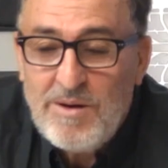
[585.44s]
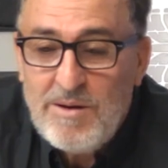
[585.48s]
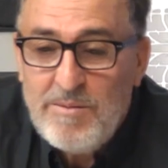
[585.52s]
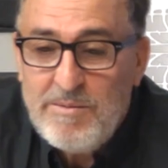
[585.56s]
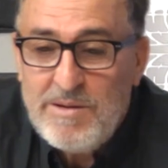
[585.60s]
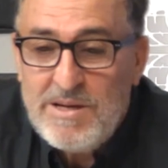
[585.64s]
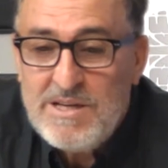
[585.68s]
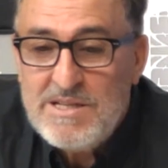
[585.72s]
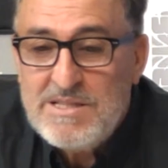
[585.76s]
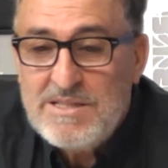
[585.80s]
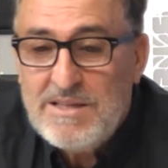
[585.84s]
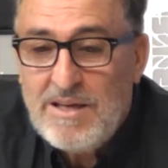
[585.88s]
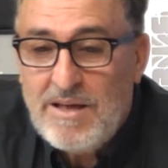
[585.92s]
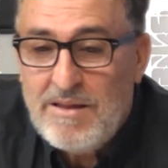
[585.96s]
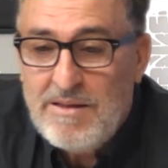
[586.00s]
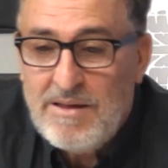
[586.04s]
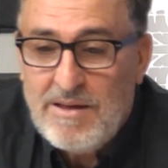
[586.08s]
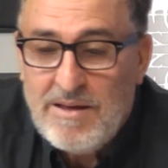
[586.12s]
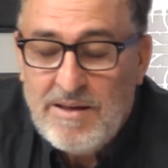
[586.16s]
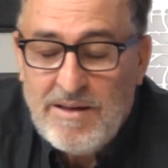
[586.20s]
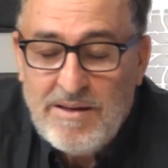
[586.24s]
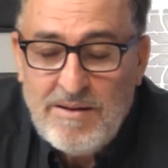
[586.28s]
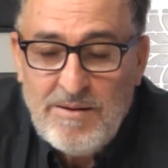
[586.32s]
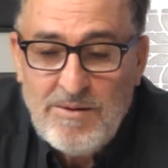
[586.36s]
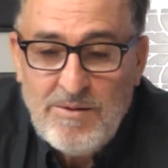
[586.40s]
Ministadi,
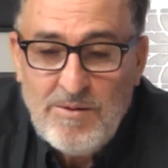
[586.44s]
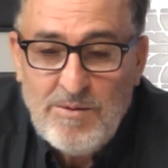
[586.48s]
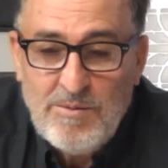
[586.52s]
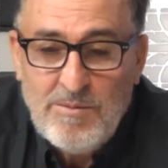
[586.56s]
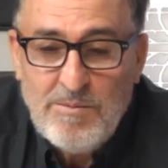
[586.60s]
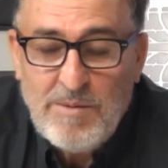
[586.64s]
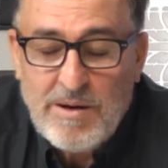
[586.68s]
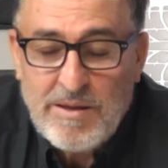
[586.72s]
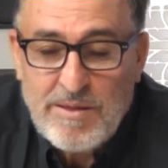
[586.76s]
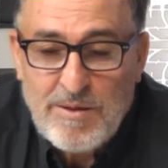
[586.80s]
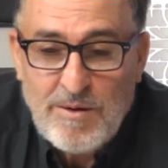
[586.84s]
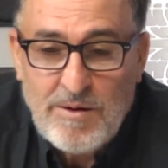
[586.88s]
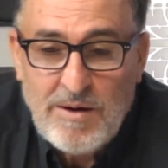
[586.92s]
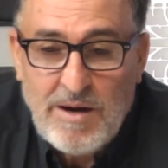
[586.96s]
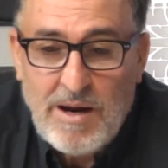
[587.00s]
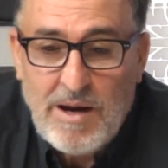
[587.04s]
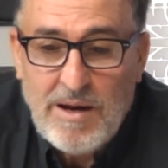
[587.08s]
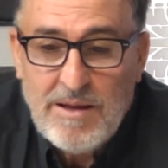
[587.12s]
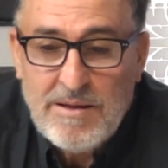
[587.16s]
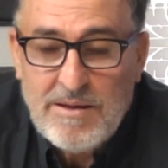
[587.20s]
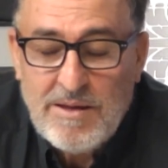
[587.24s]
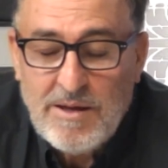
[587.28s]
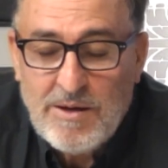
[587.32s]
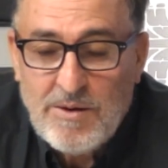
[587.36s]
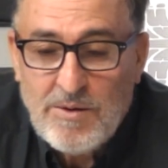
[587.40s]
en ¿eh? un Barcelona
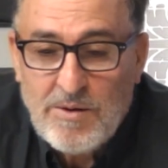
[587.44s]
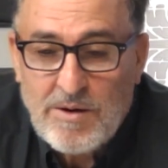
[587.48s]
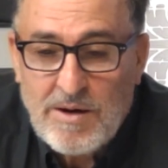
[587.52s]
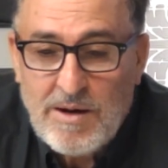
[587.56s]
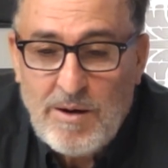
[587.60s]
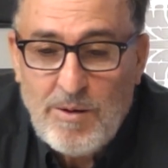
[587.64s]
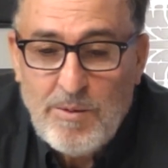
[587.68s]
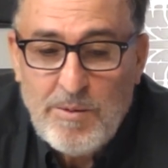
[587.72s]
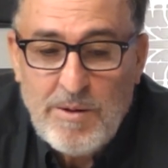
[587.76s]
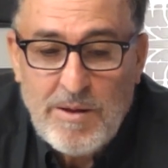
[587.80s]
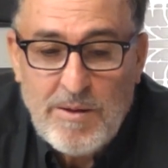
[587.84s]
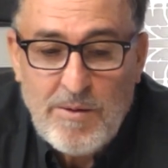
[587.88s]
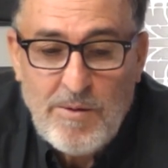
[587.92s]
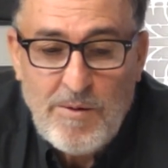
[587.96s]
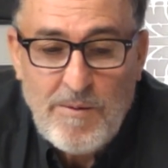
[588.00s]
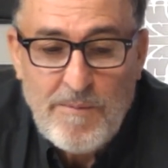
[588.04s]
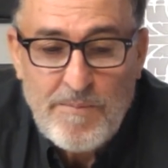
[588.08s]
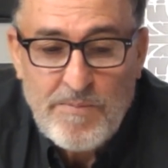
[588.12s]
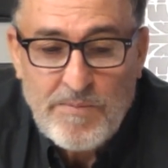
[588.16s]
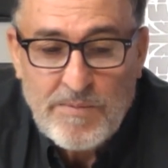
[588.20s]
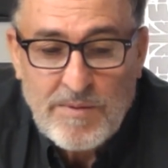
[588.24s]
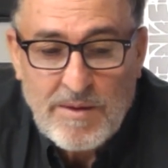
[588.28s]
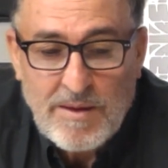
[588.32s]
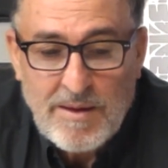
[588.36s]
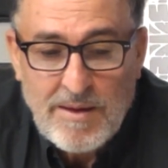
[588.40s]
Atlético Real
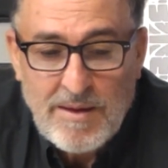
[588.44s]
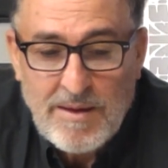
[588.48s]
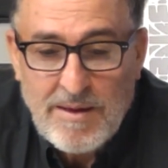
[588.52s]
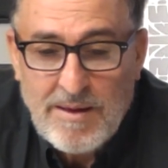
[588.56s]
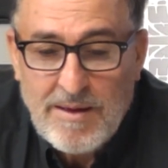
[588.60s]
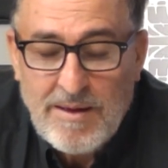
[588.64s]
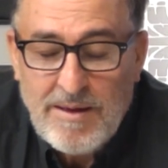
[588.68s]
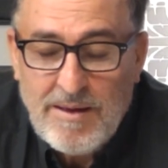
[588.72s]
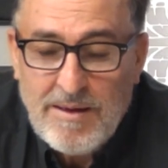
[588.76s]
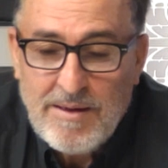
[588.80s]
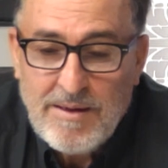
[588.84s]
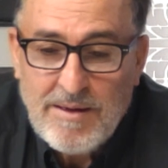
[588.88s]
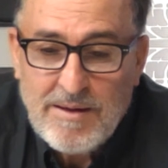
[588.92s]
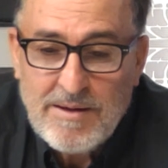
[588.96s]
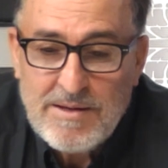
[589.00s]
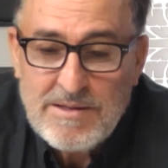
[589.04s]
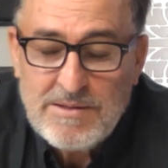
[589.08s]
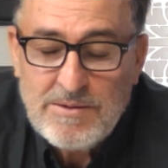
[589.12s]
Oviedo, ¿eh?